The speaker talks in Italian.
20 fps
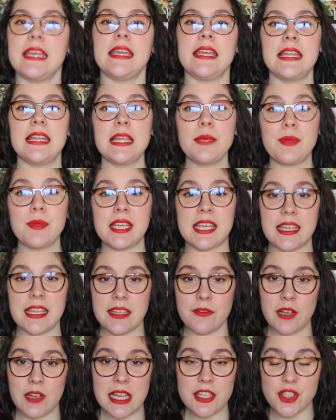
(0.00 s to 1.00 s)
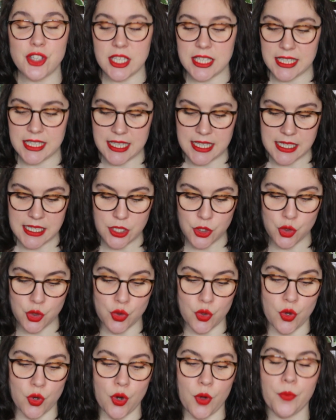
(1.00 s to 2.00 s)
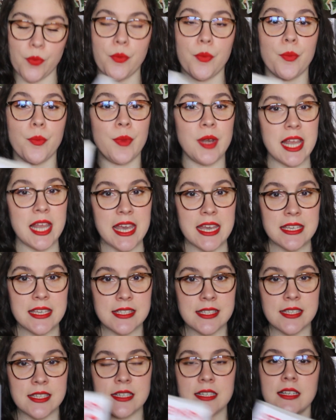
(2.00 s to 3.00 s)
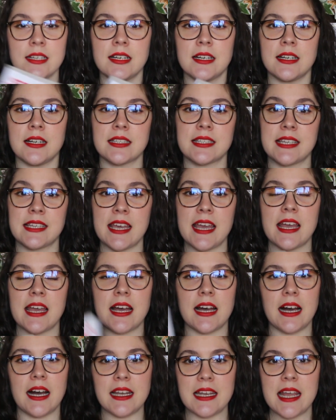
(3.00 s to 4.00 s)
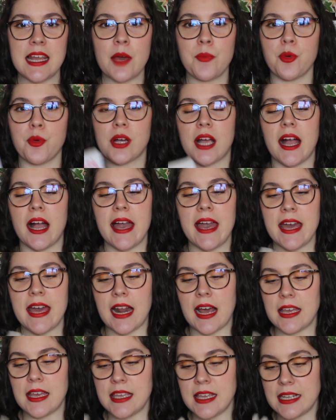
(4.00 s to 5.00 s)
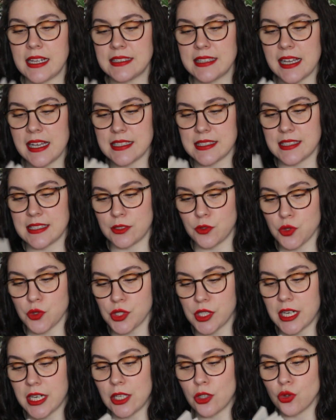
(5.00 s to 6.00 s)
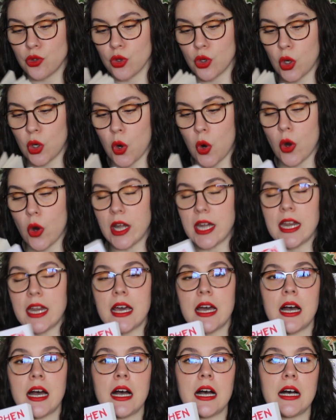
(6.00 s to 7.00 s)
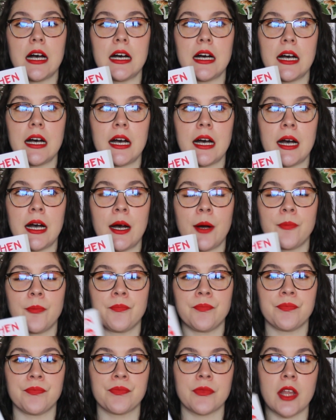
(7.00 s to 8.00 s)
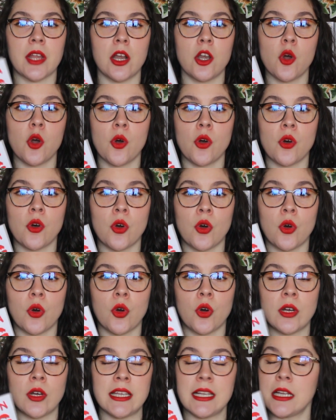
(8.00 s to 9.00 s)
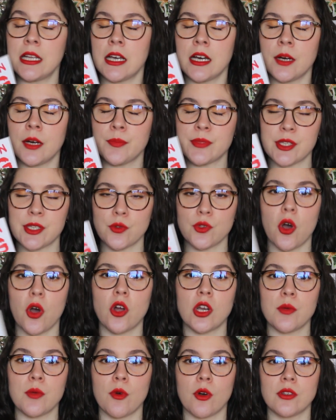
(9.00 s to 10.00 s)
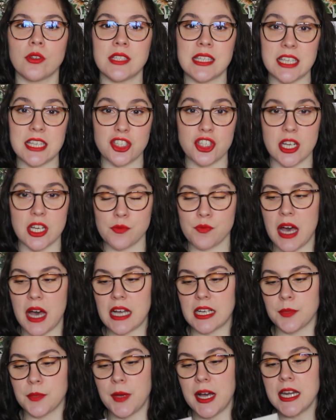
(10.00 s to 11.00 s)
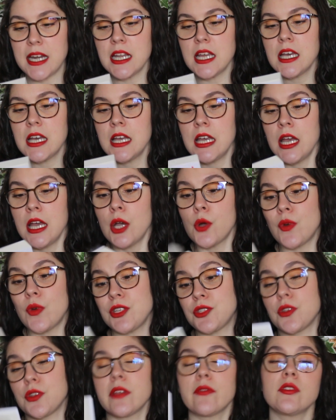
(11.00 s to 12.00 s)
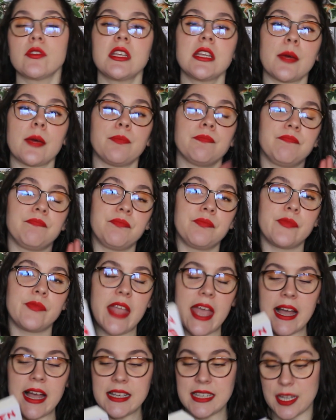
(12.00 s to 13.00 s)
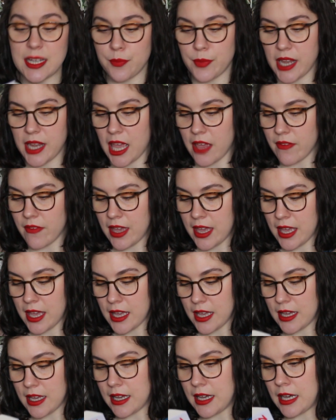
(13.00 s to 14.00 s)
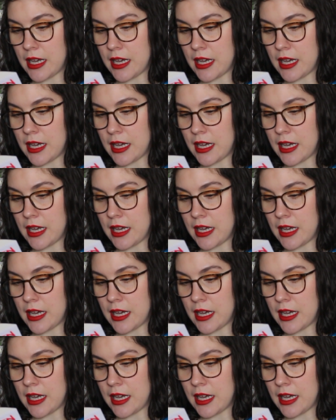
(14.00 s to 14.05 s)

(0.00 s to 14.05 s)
I libri che devo leggere di King sono Blaze, eh, che all'epoca era in realtà stato scritto con um, lo, il pseudonimo di Richard Bachman. Questo devo dire è anche breve,